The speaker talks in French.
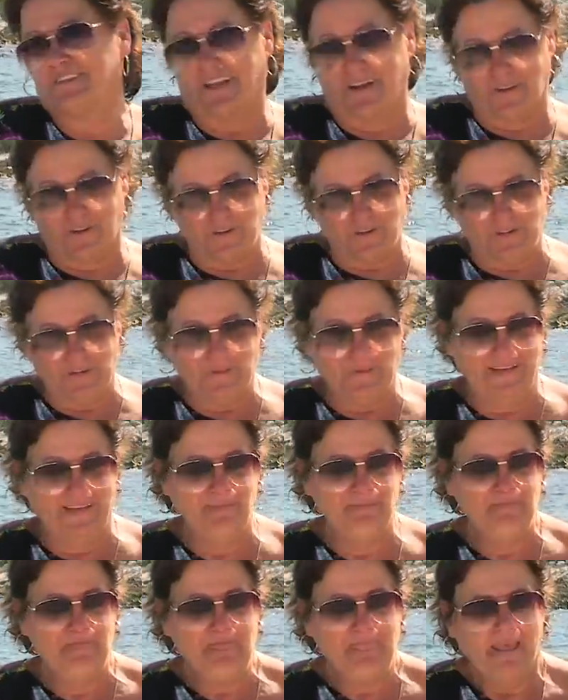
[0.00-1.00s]
est encore là. Hein?
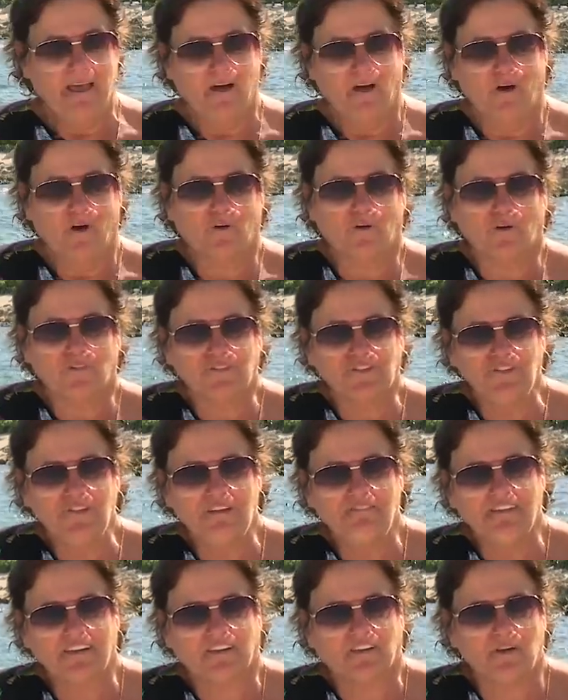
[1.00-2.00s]
On continue
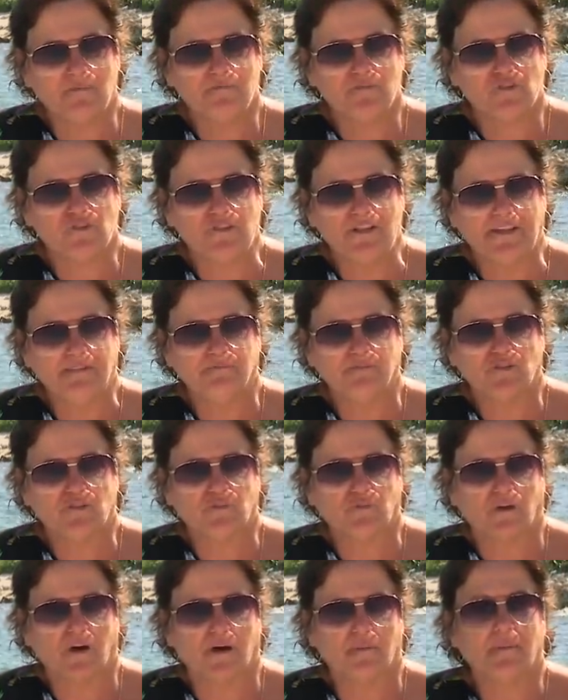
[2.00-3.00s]
avec euh, Micheline
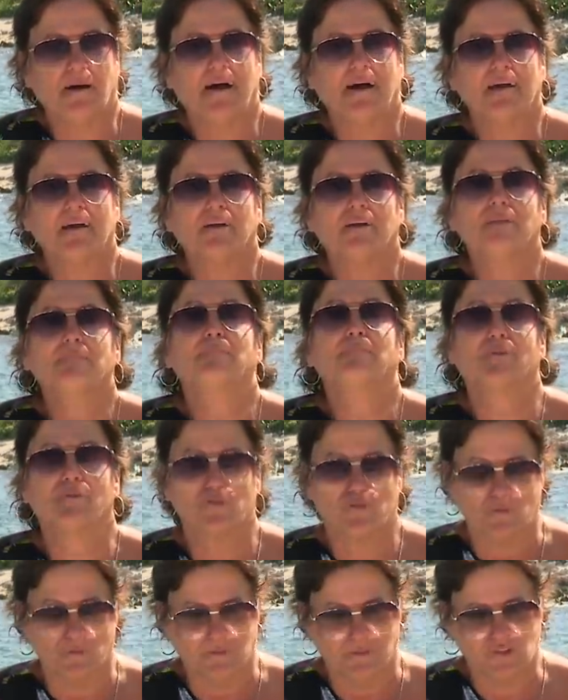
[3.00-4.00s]
Michourabert. Bonjour,
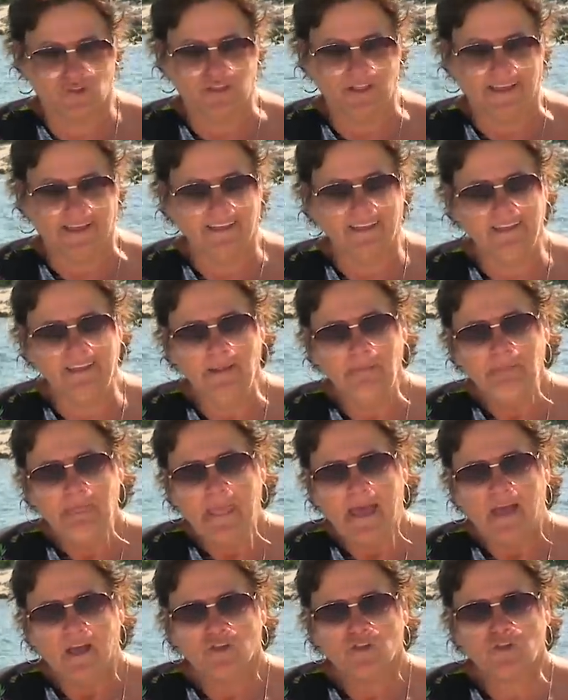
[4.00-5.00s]
Bonjour Micheline.
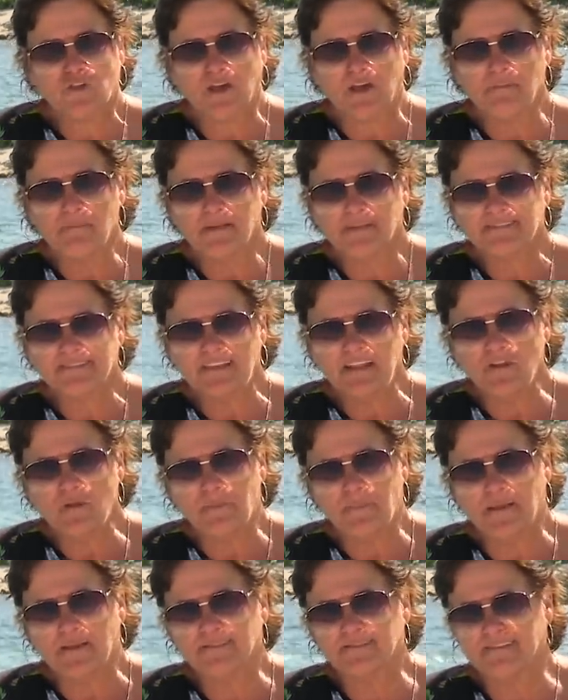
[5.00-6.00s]
J'ai commencé le
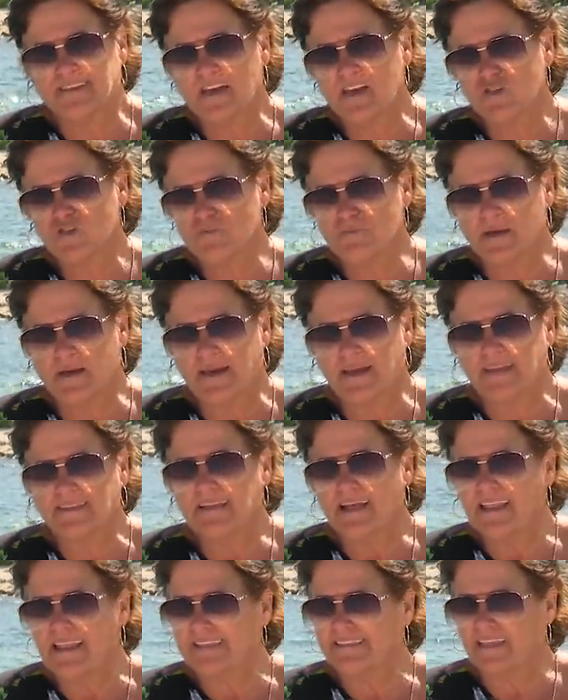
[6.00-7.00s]
paysage marin
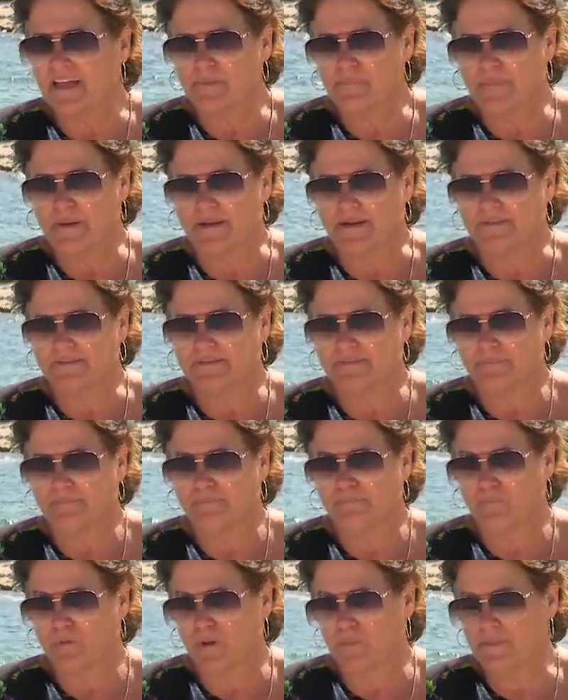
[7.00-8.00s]
dans la tempête.
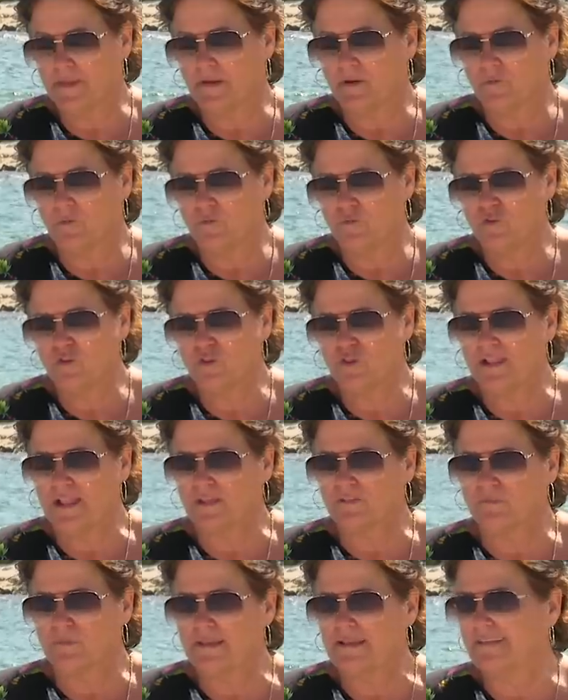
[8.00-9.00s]
Première couche,
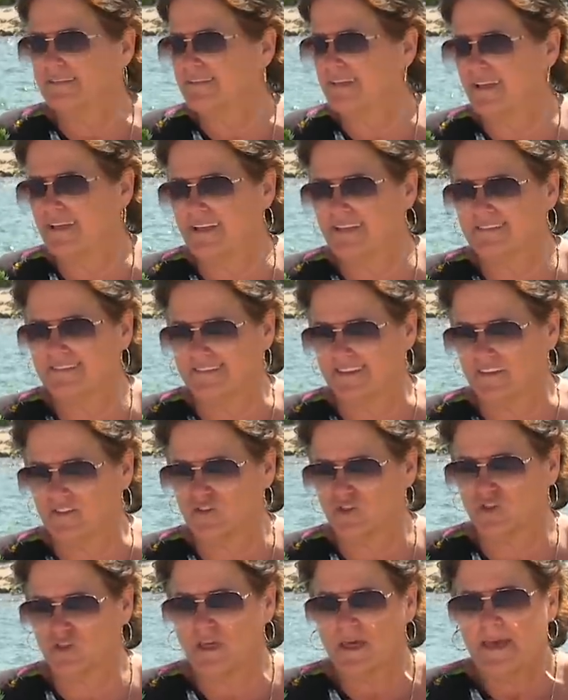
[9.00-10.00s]
la toile est,
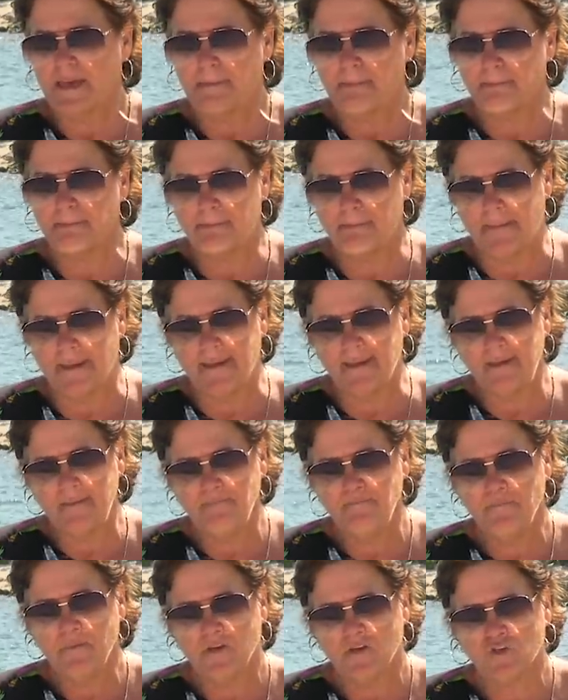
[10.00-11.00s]
sèche. Mais
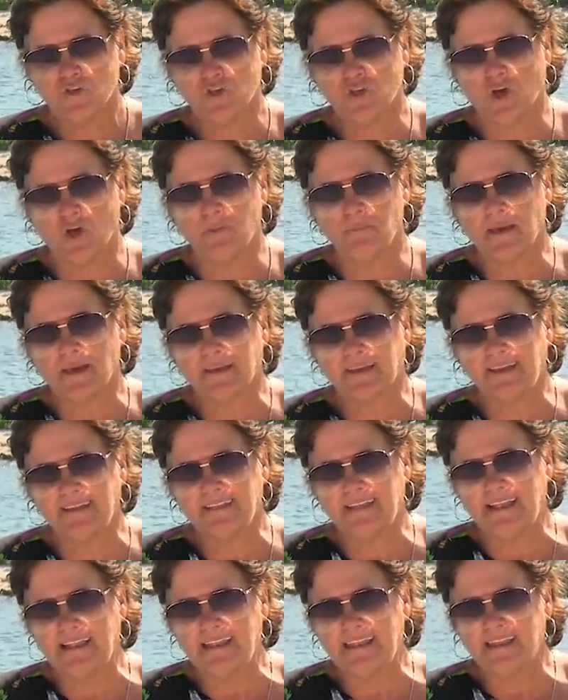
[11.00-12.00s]
j'ai remarqué
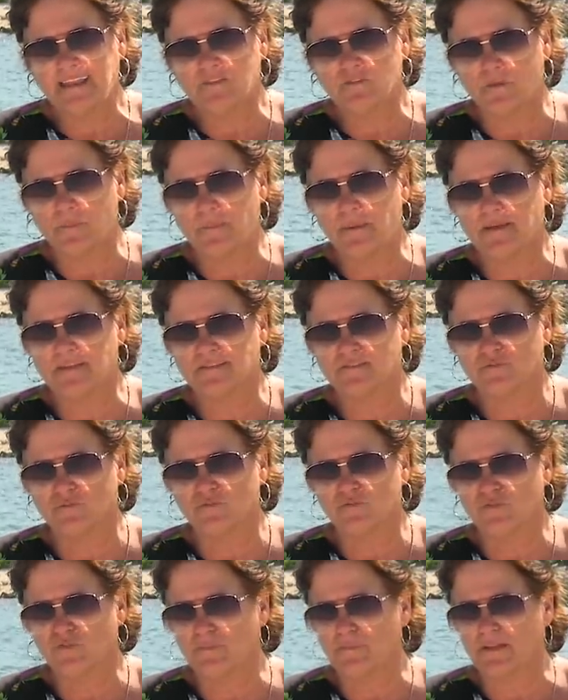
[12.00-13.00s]
des lignes de
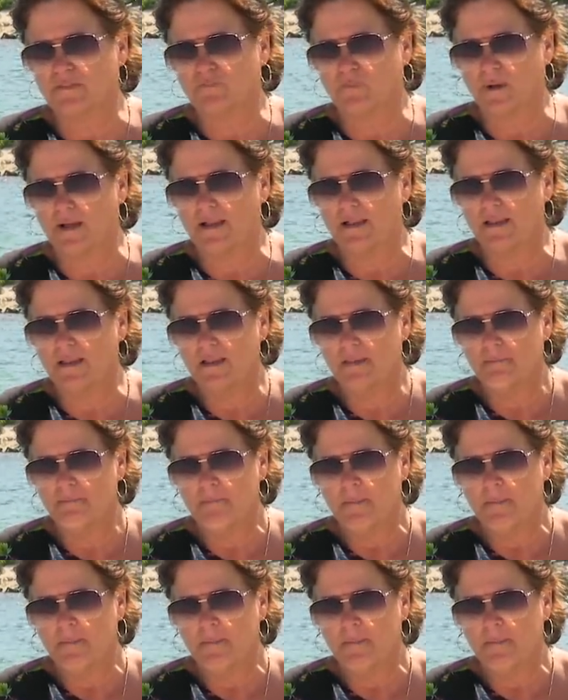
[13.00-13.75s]
pinceau sur ma toile.